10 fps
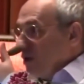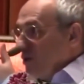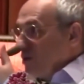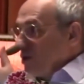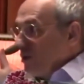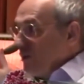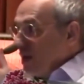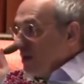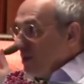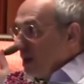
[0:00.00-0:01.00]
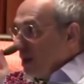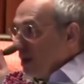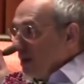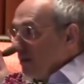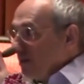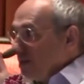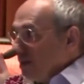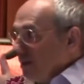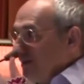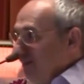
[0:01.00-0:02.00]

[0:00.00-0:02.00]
и думаешь, он видит меня или нет вообще.